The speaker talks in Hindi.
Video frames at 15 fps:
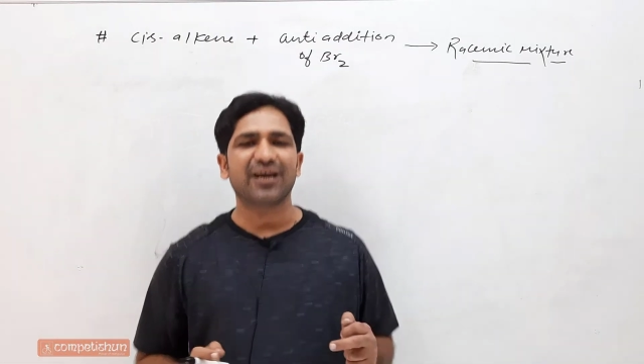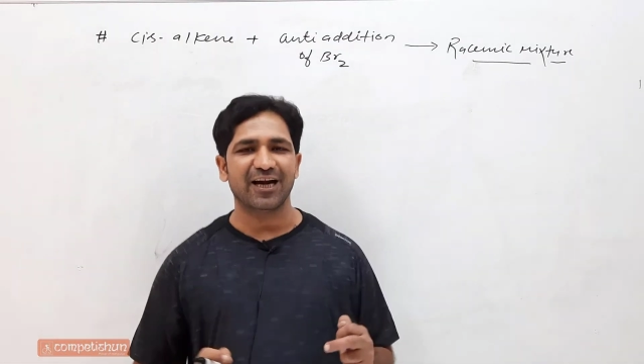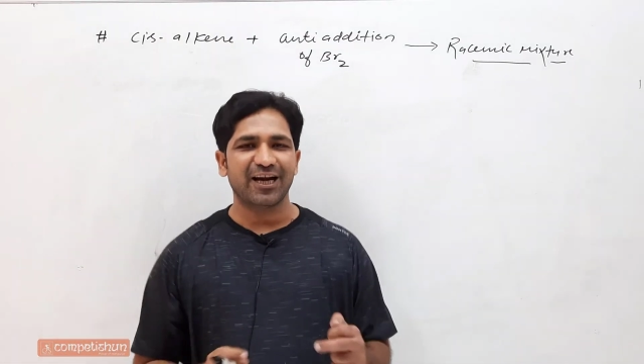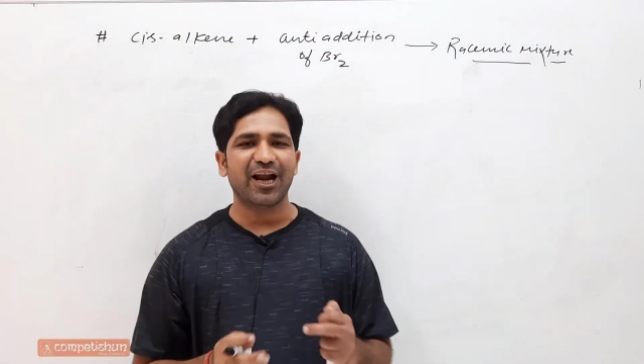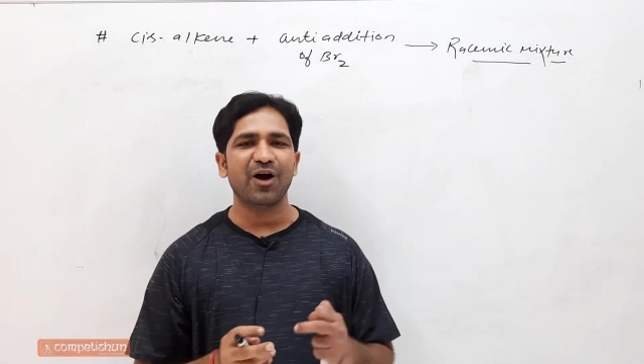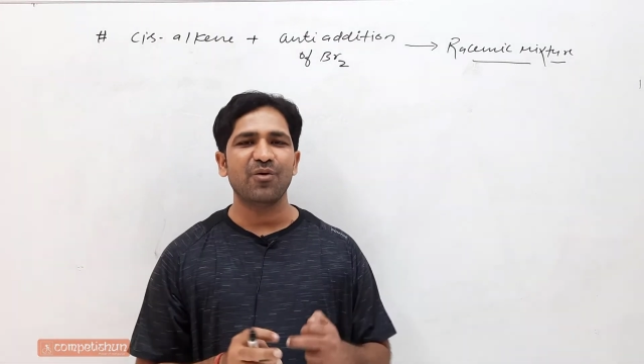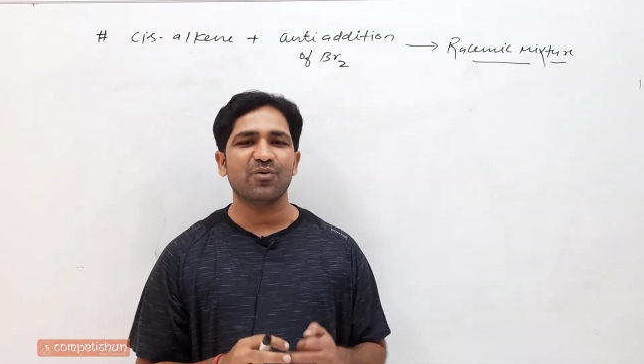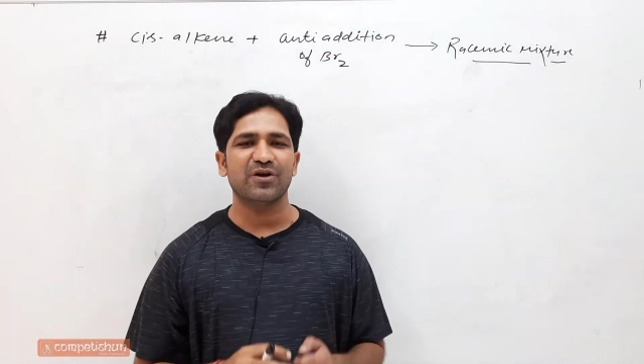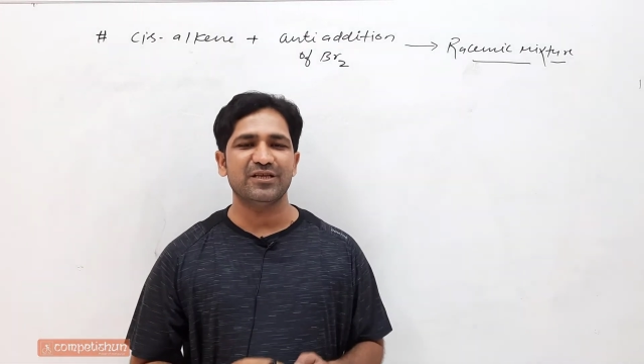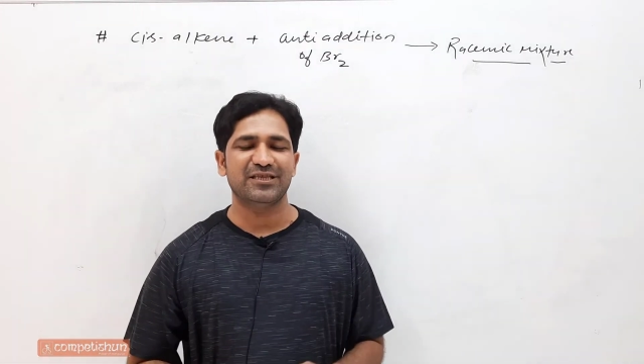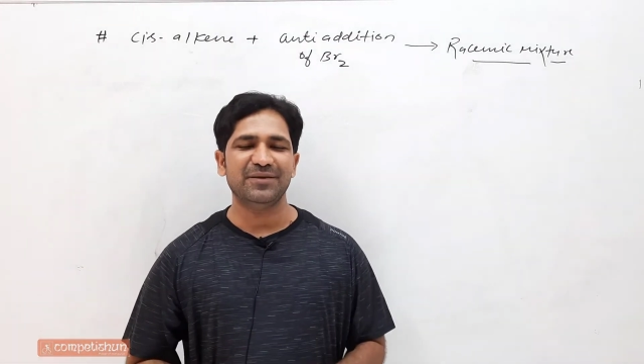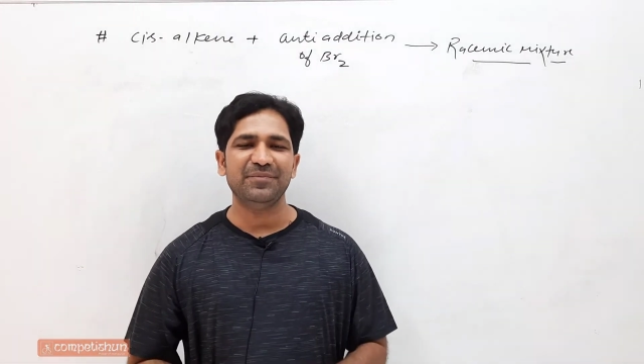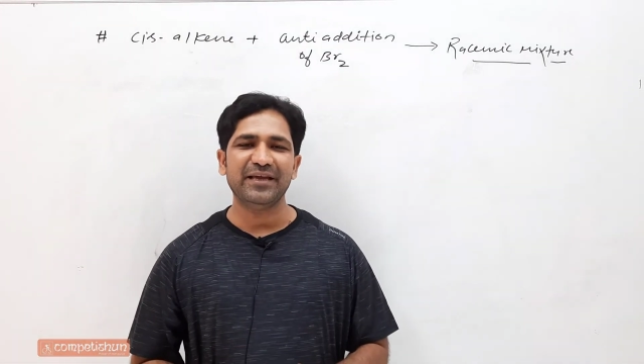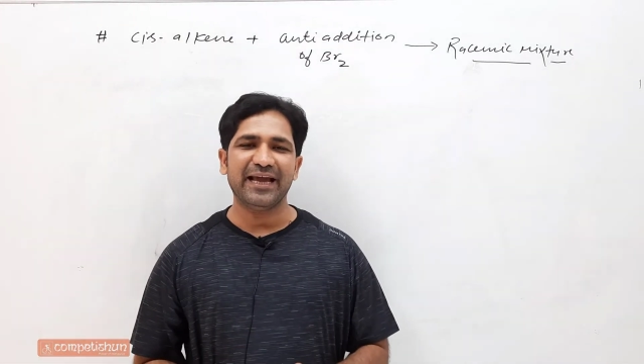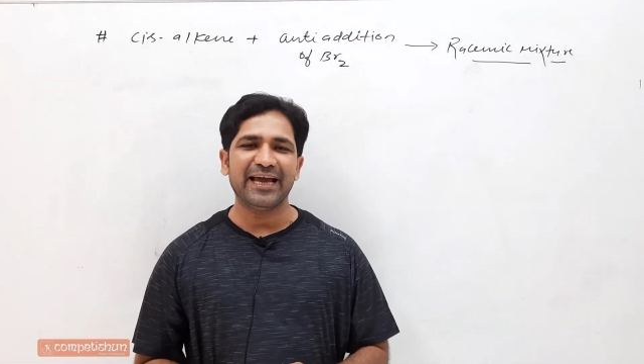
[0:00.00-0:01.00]
करना हो किसी
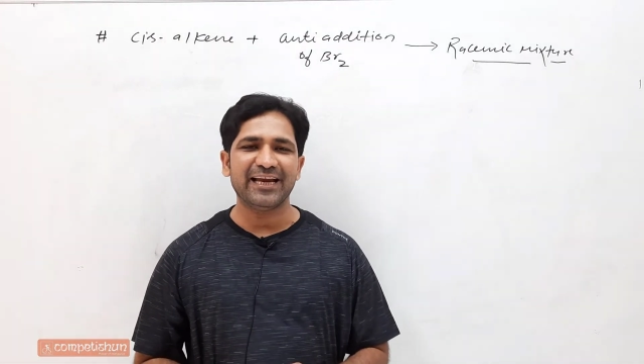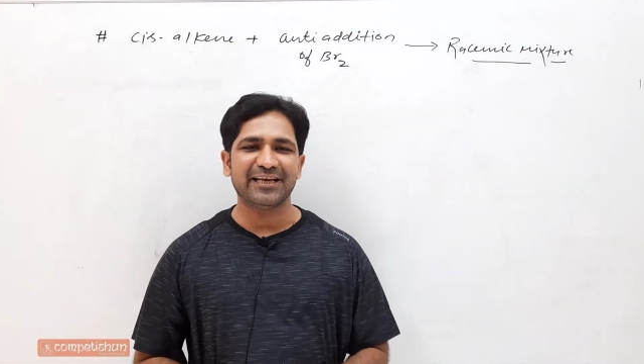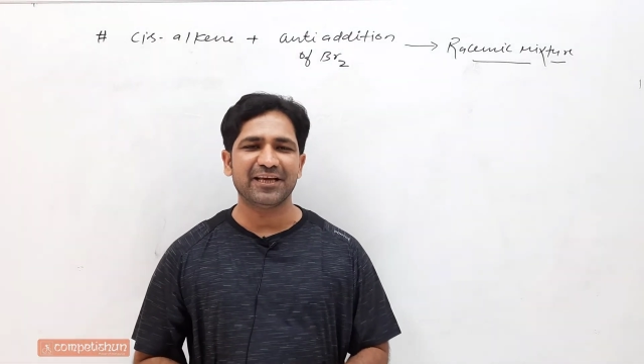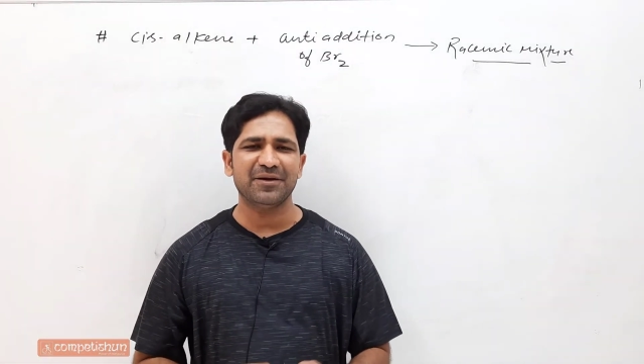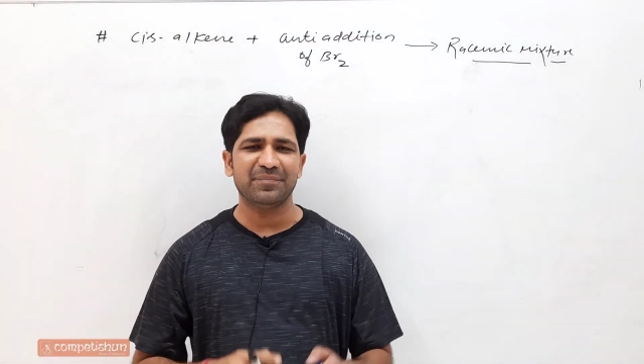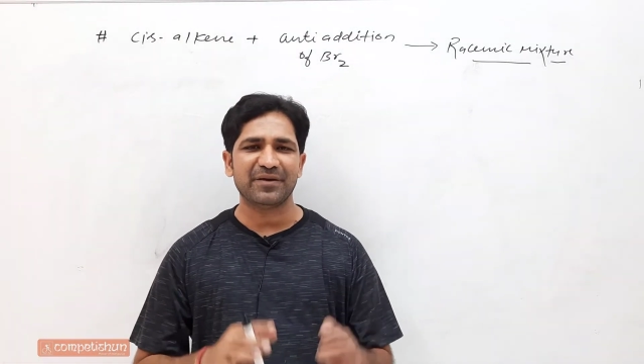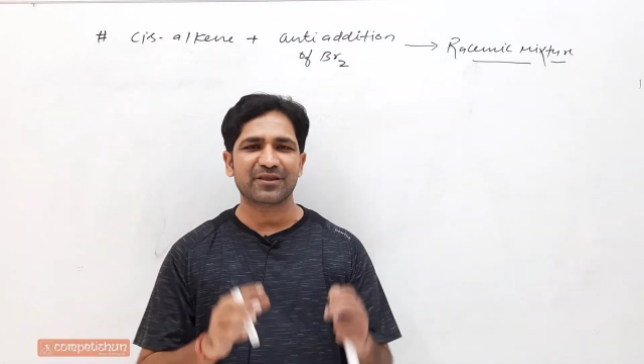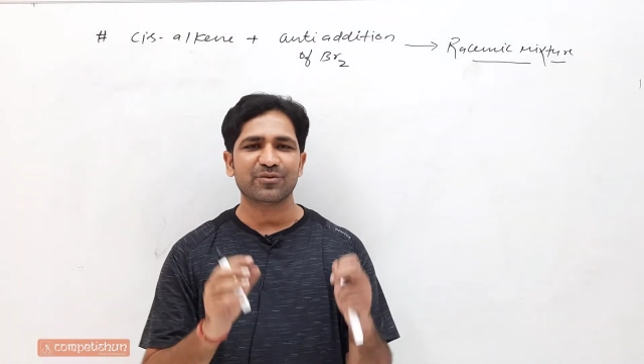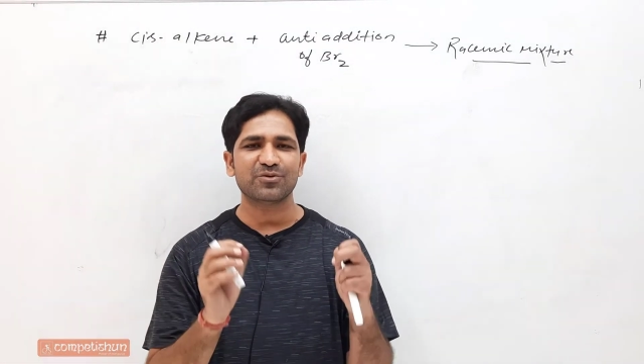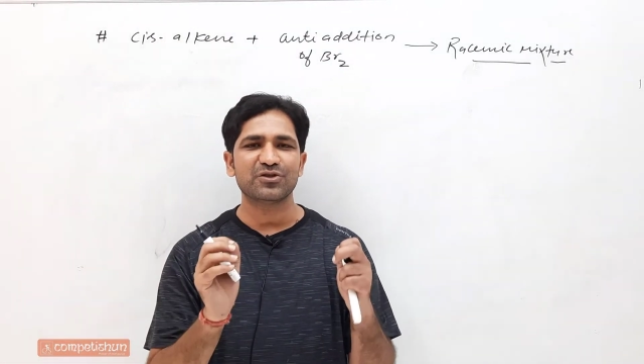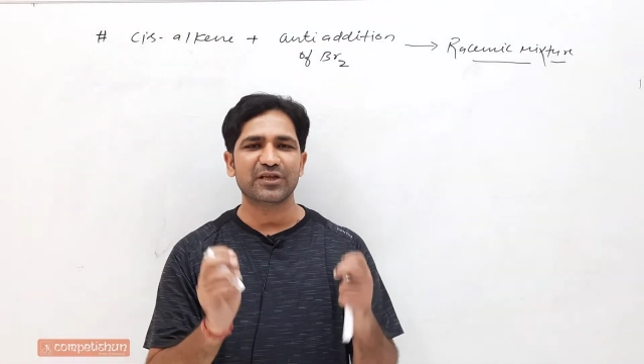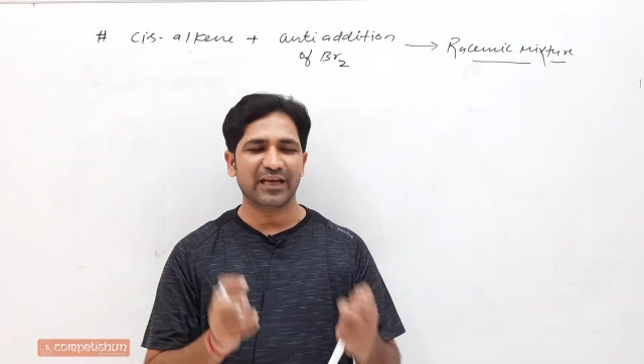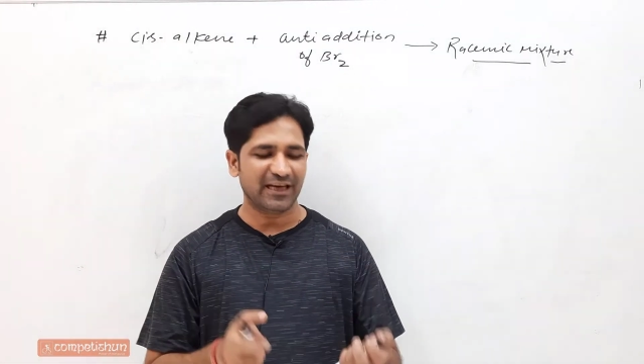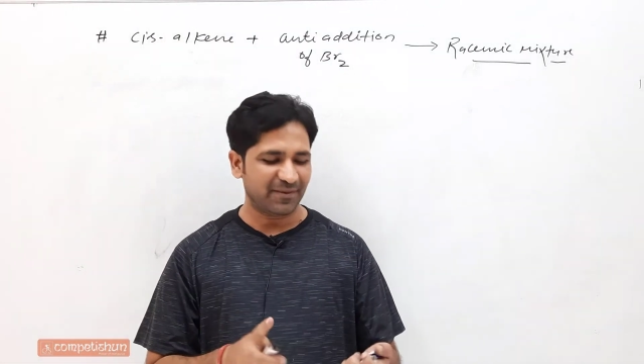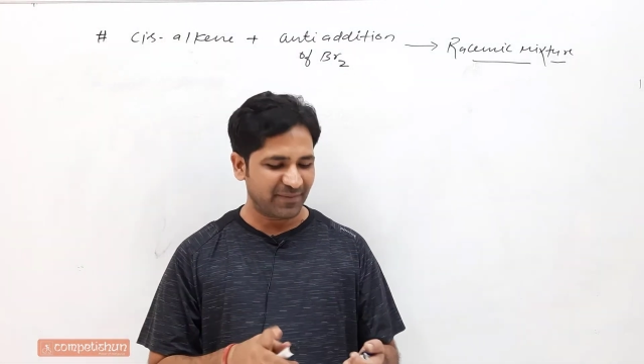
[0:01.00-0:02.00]
भी एल्किन पे तो
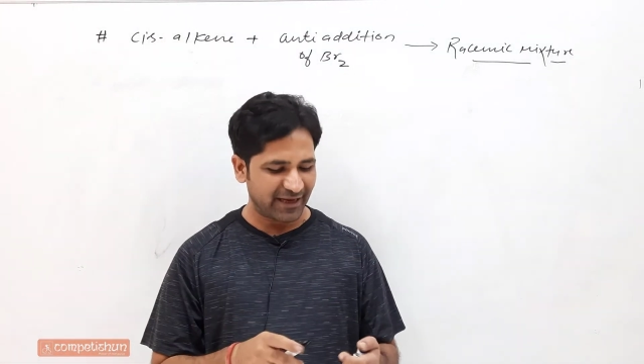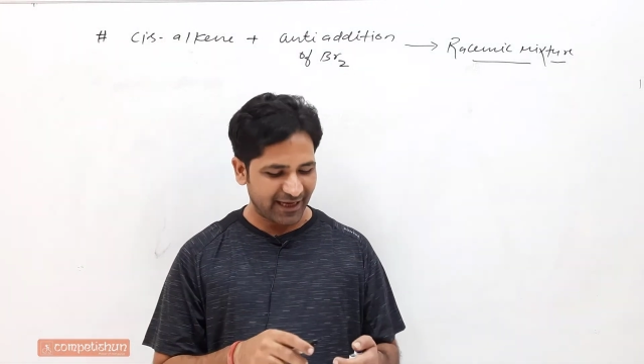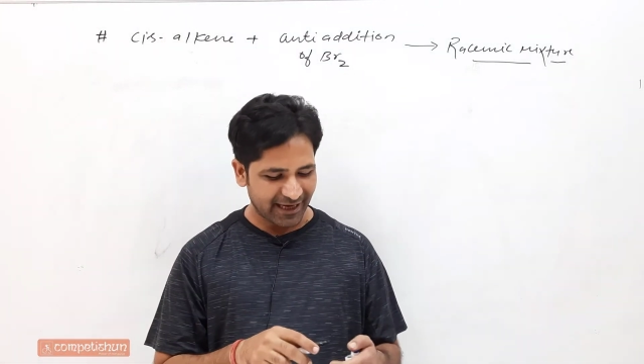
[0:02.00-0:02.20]
उसके लिए मैं